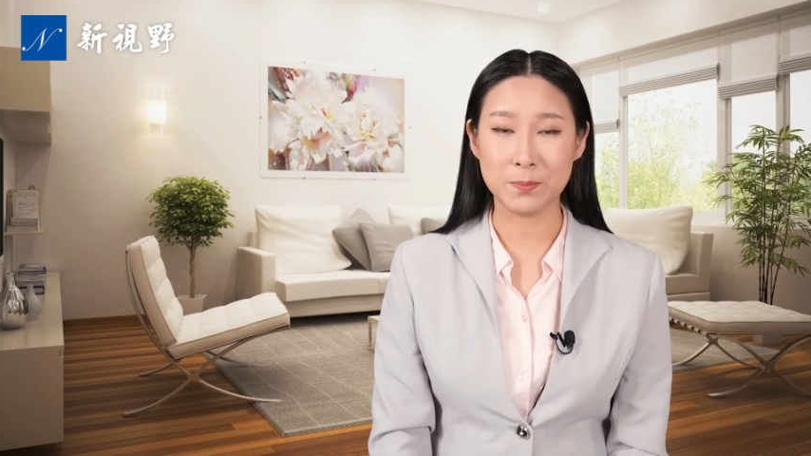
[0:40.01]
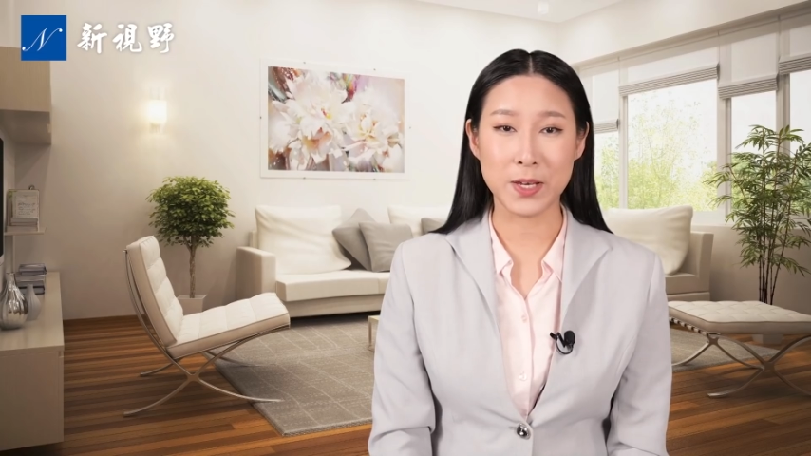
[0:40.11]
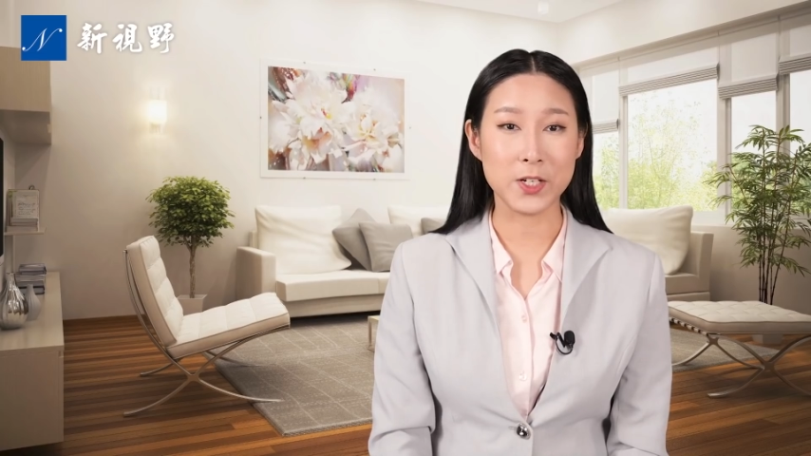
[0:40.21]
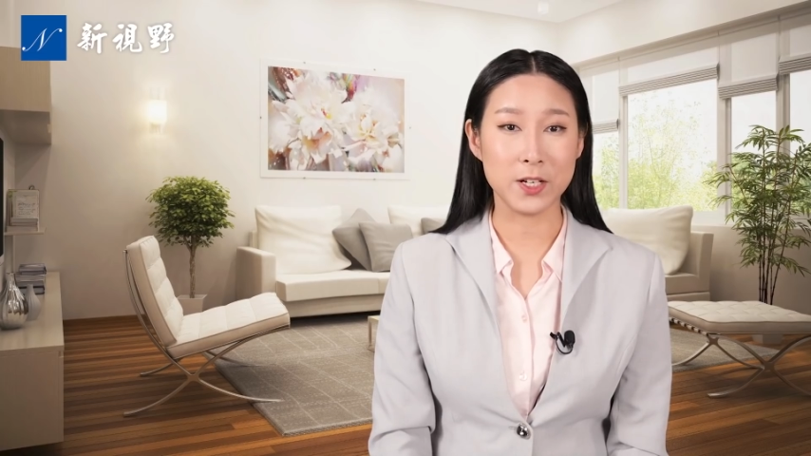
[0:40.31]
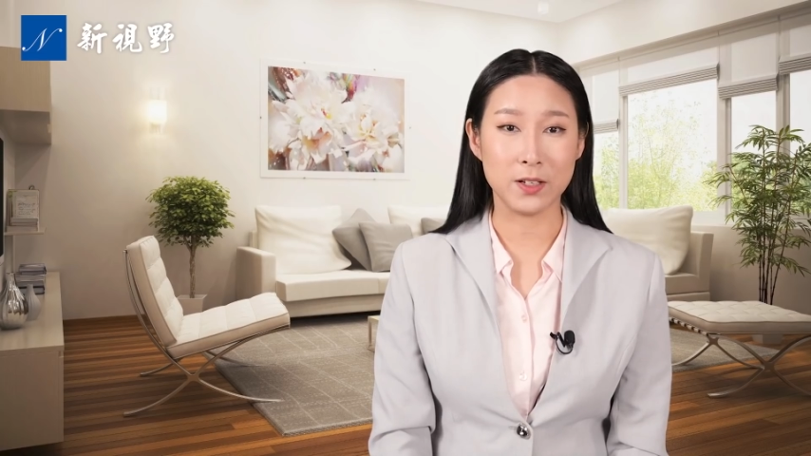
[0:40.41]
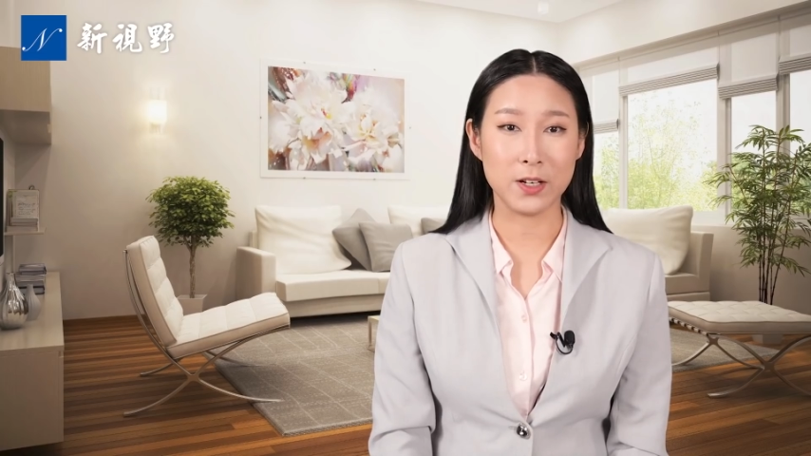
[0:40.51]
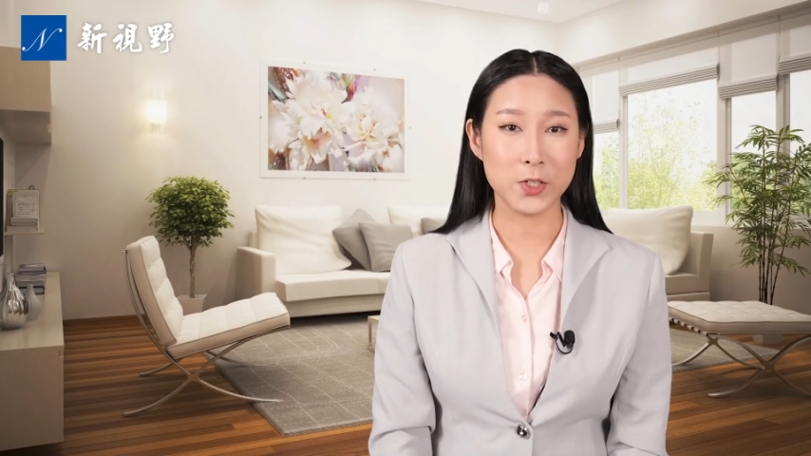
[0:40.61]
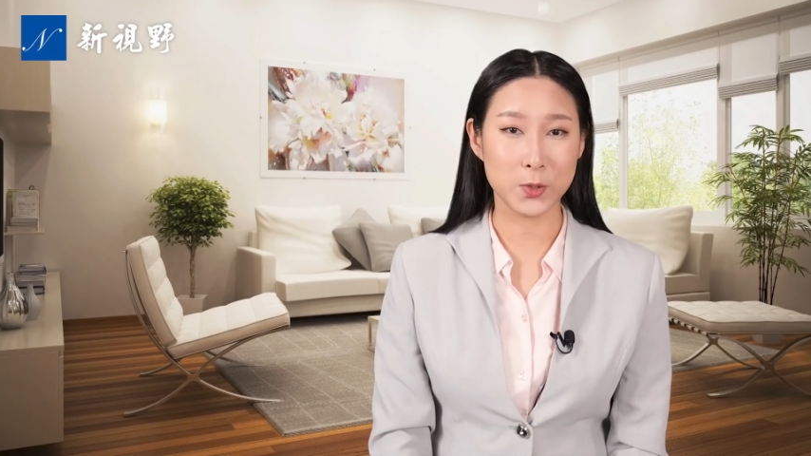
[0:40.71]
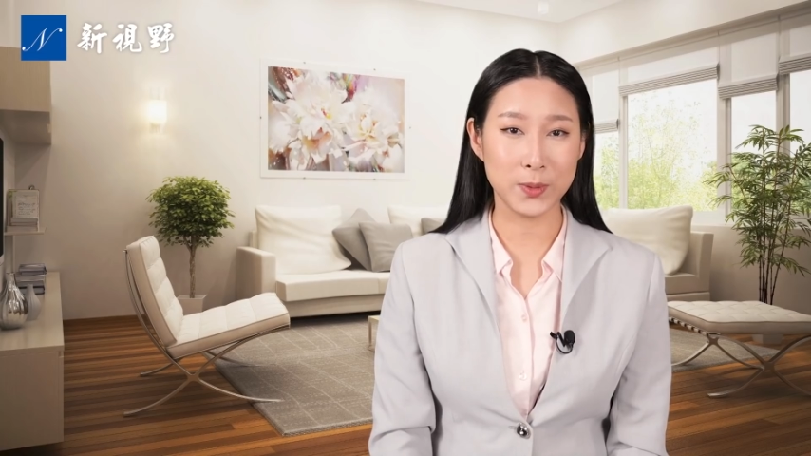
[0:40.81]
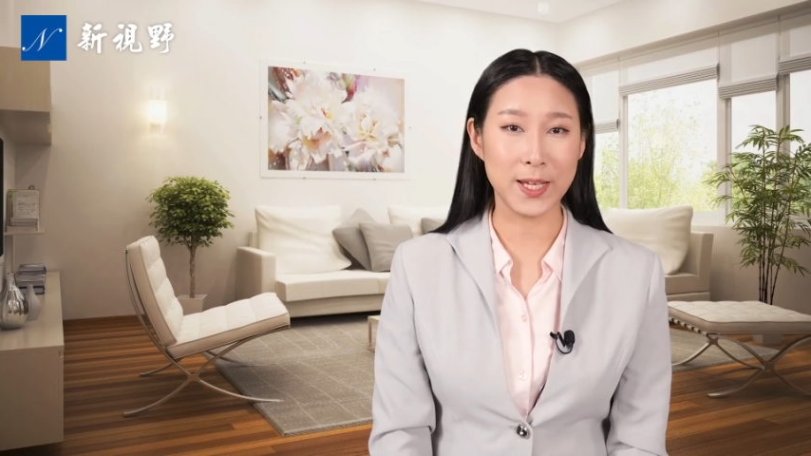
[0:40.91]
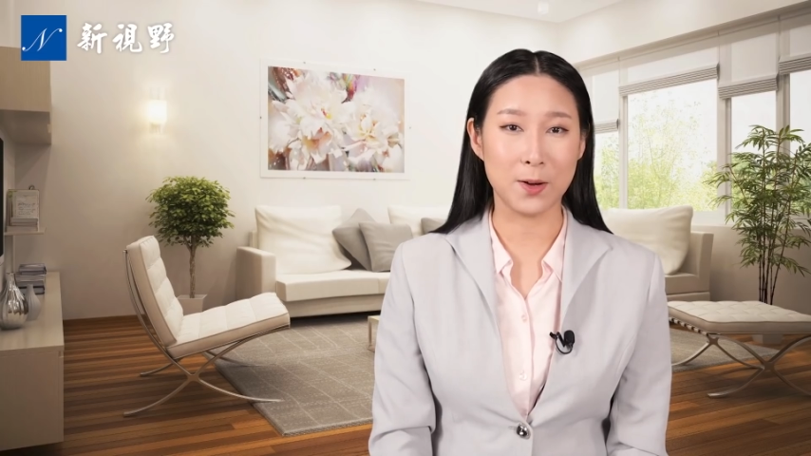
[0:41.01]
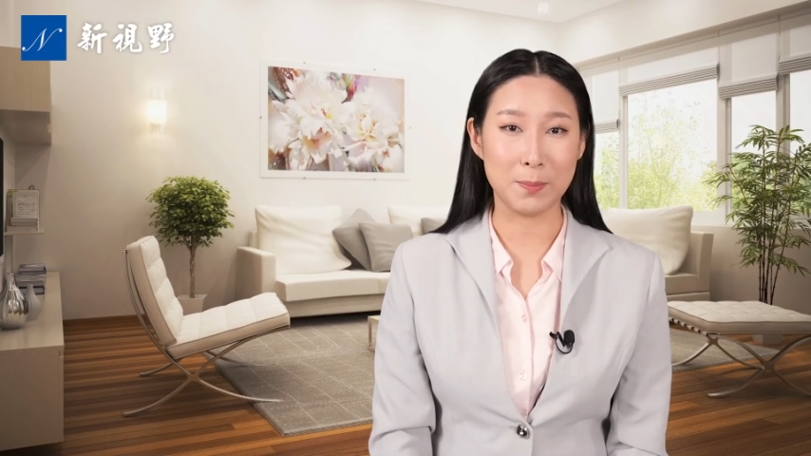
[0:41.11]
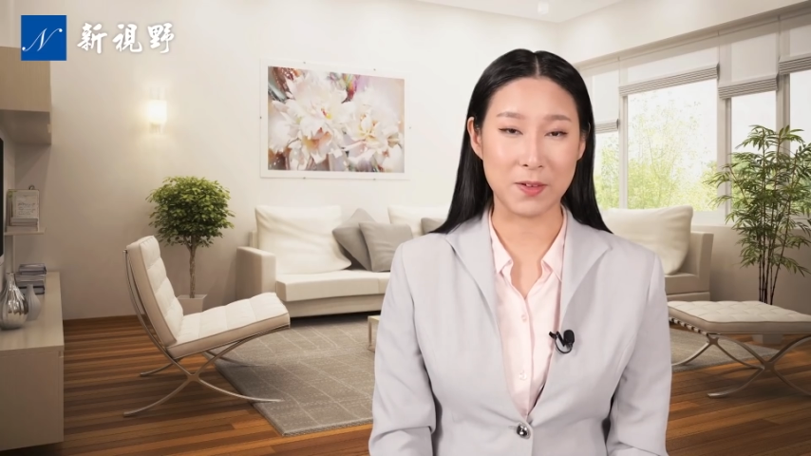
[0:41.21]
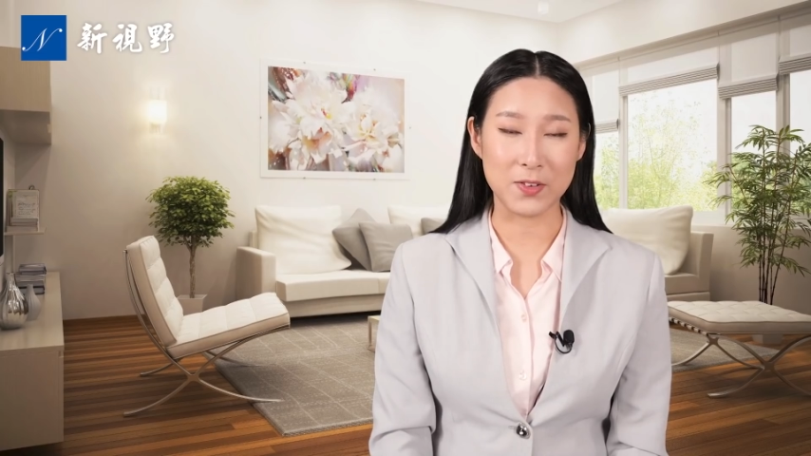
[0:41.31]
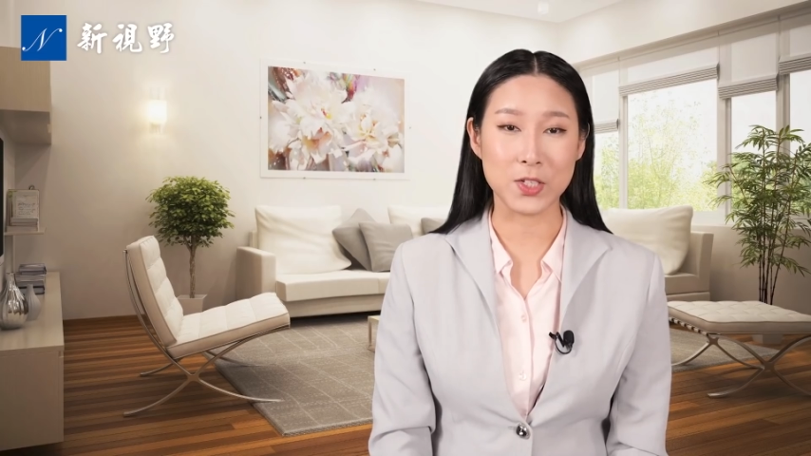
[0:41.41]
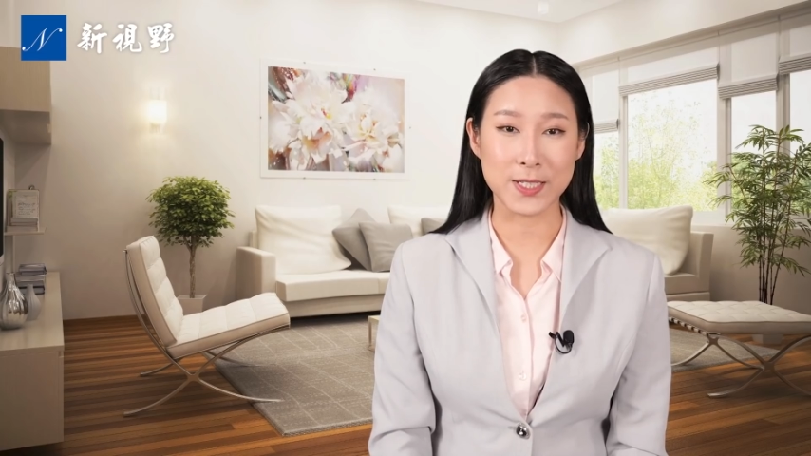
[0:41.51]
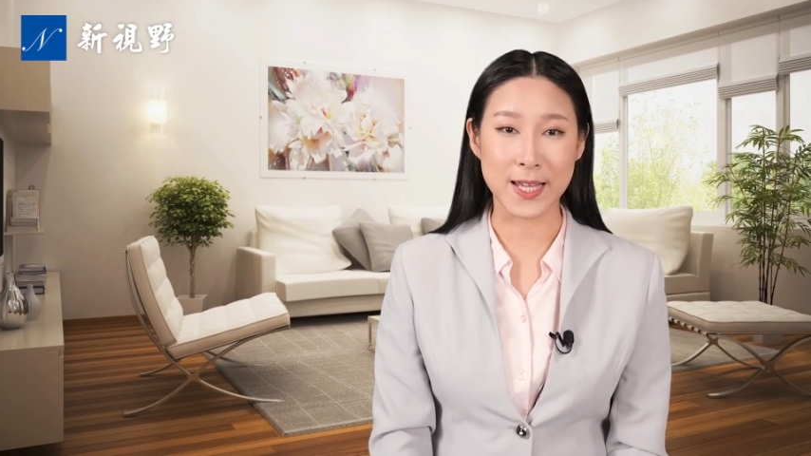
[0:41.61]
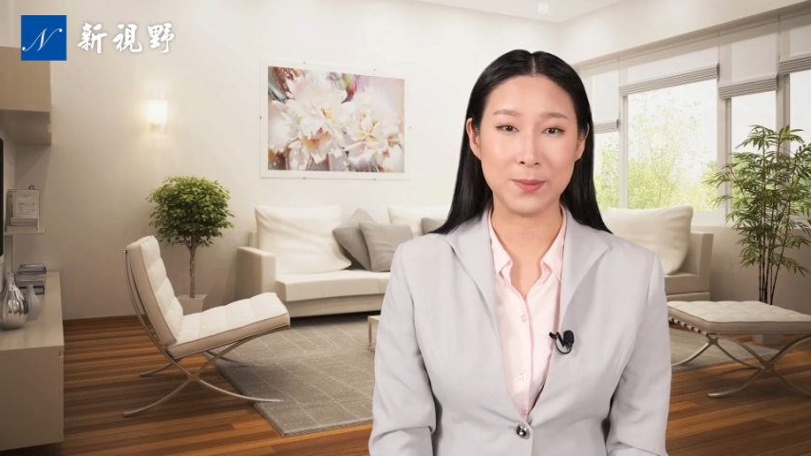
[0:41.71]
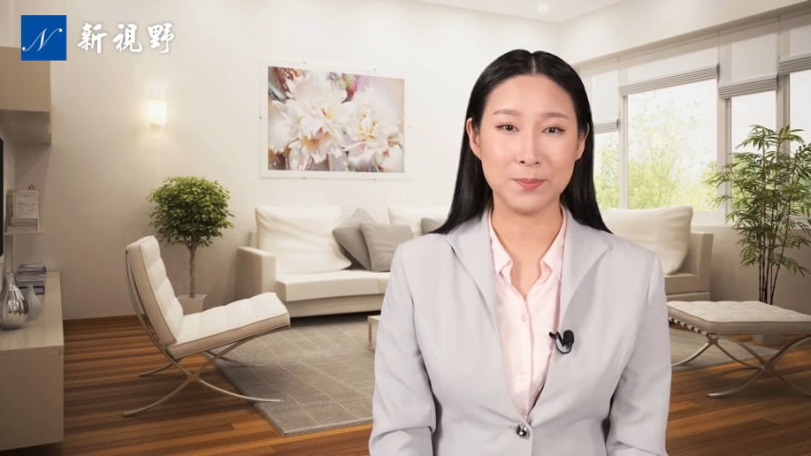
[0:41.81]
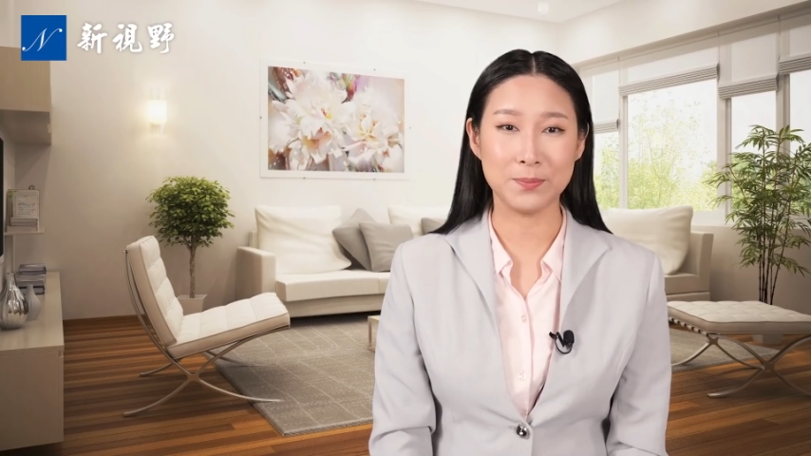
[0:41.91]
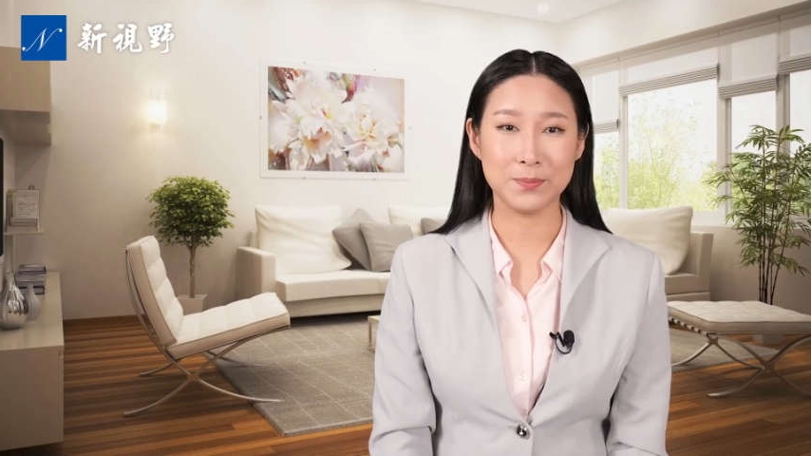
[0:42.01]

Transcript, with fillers: 变成了输掉百分之三。